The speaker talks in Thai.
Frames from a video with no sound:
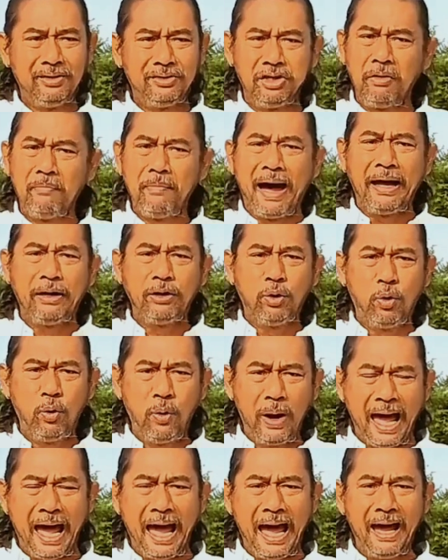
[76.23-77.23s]
ซึ่งมาดู
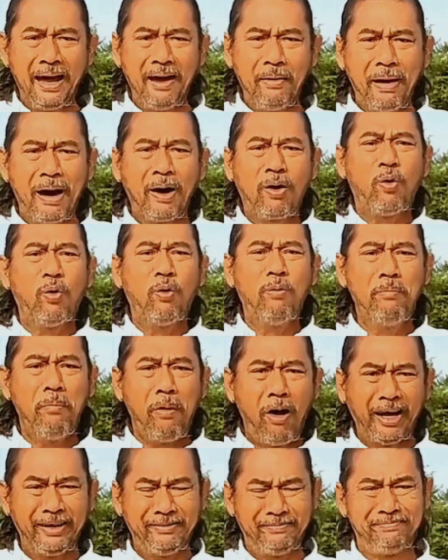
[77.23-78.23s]
แลมาคุมบ
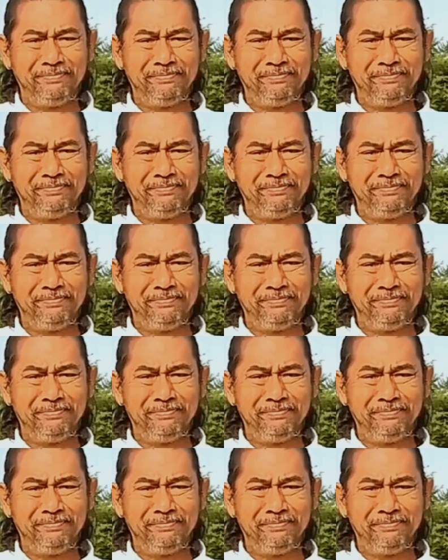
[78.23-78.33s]
อล